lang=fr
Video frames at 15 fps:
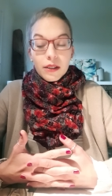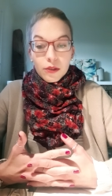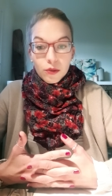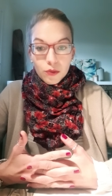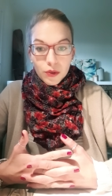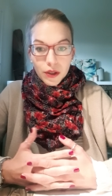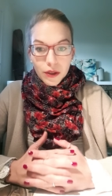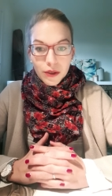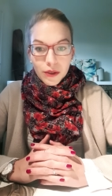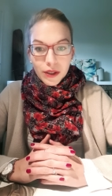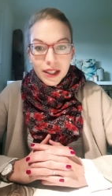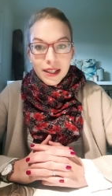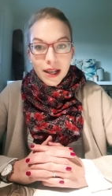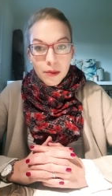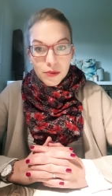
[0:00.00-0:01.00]
Donc euh,
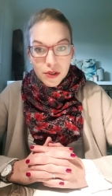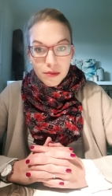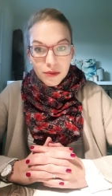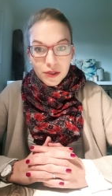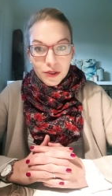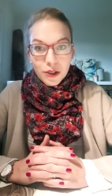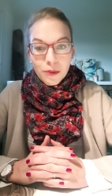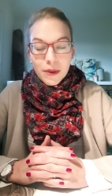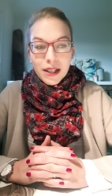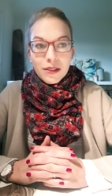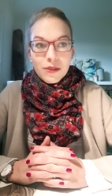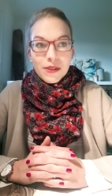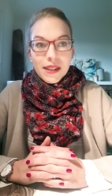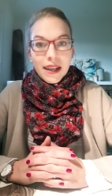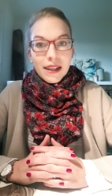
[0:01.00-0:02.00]
il est absolument normal
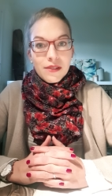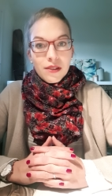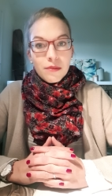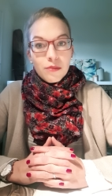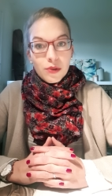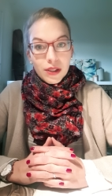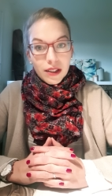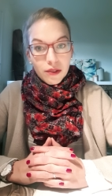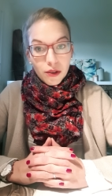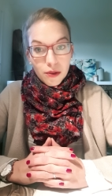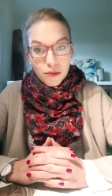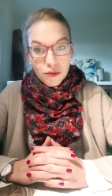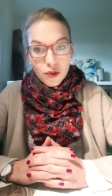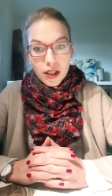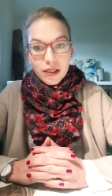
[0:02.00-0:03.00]
que ça résonne peut-être
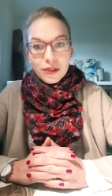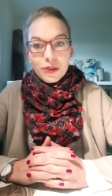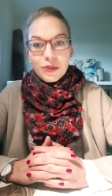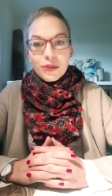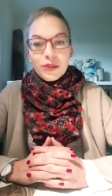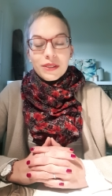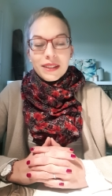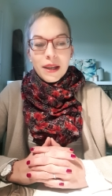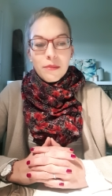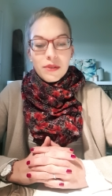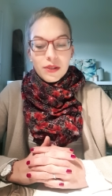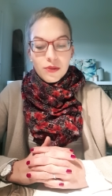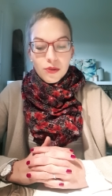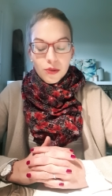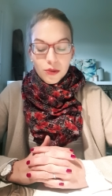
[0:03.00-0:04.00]
moins que
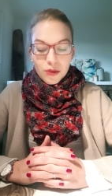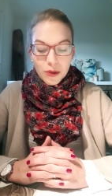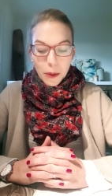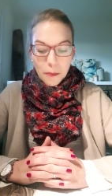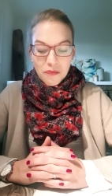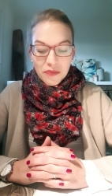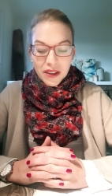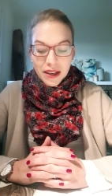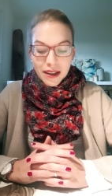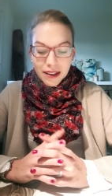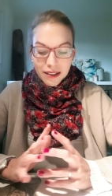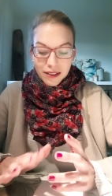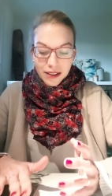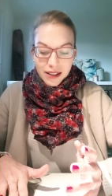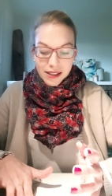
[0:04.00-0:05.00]
d'habitude.
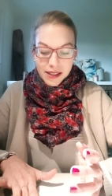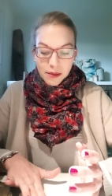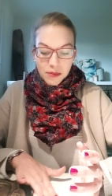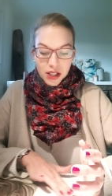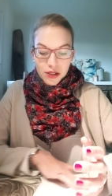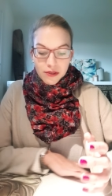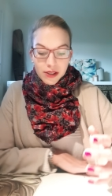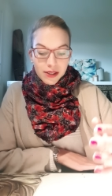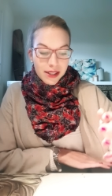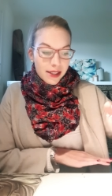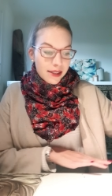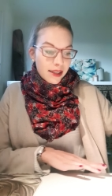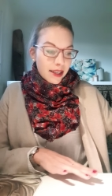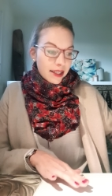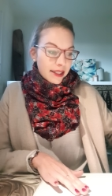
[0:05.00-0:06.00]
Euh, les amis, je vais
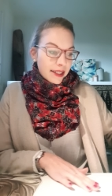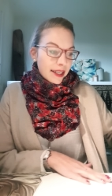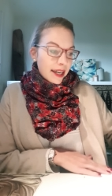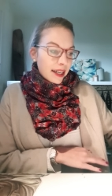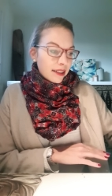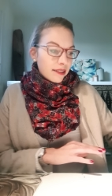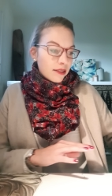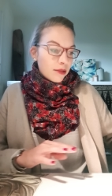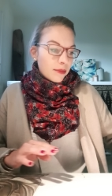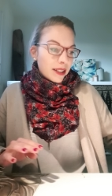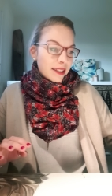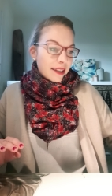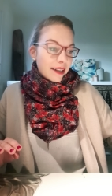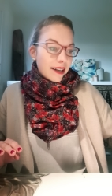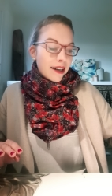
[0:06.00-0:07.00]
utiliser les cartes de
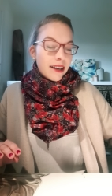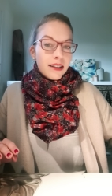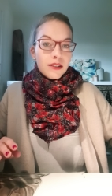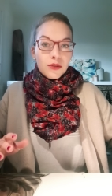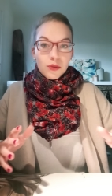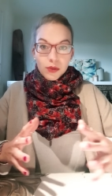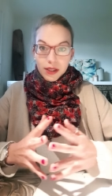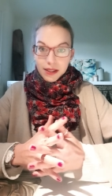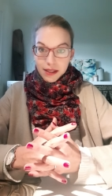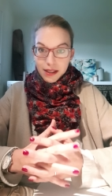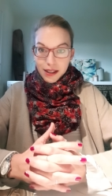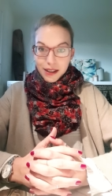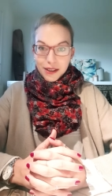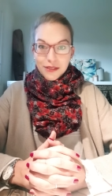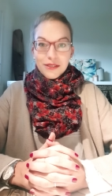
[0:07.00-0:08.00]
manière
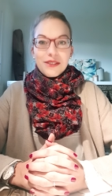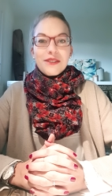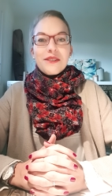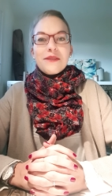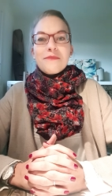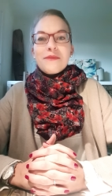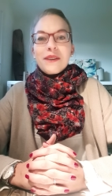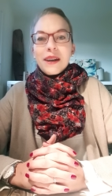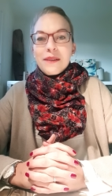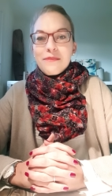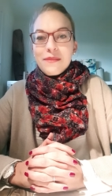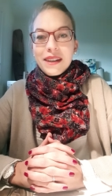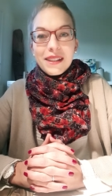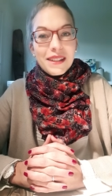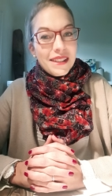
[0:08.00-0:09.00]
intuitive, je me
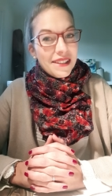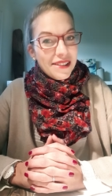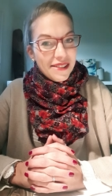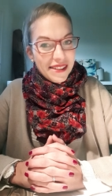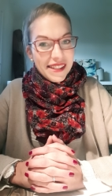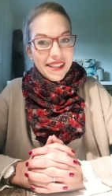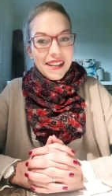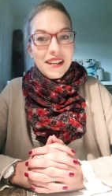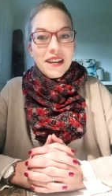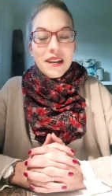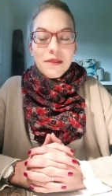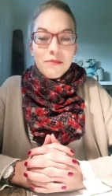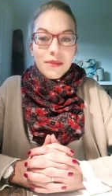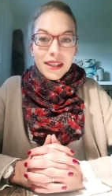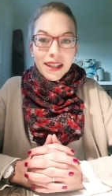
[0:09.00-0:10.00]
répète, je sais,
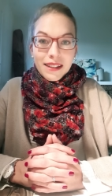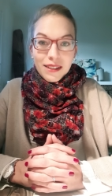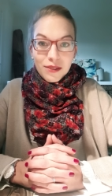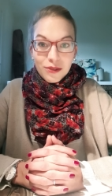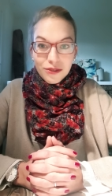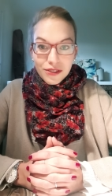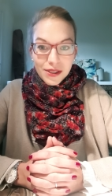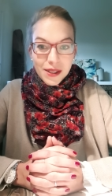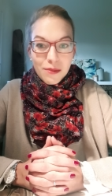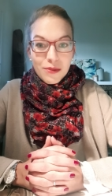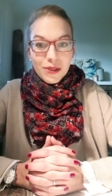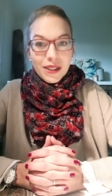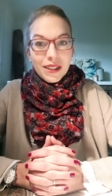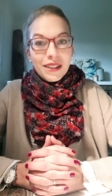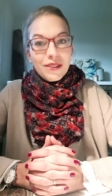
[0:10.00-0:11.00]
mais il y a des nouveaux
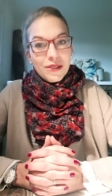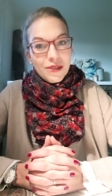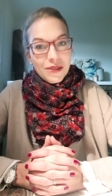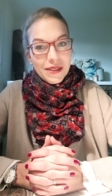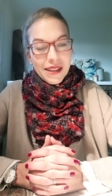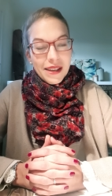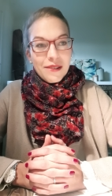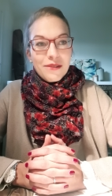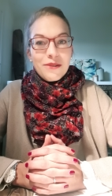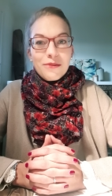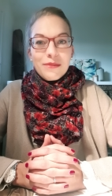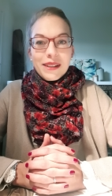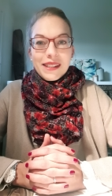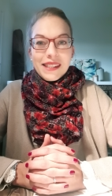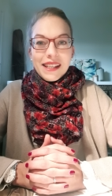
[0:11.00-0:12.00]
abonnés que je salue au
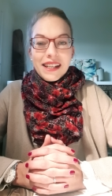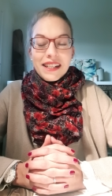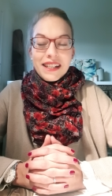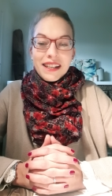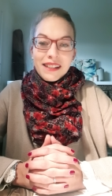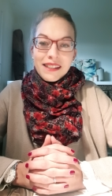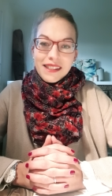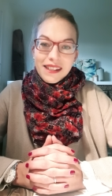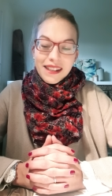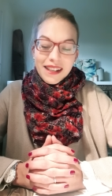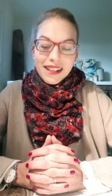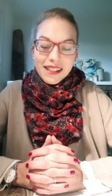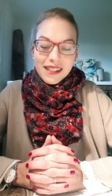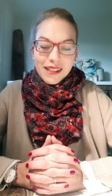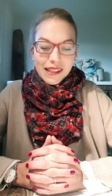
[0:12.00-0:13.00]
passage, ainsi que
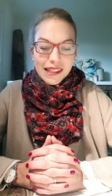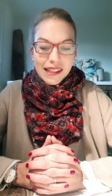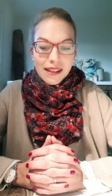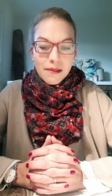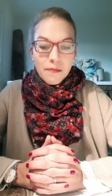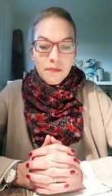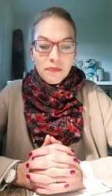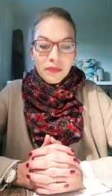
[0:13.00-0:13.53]
les anciens.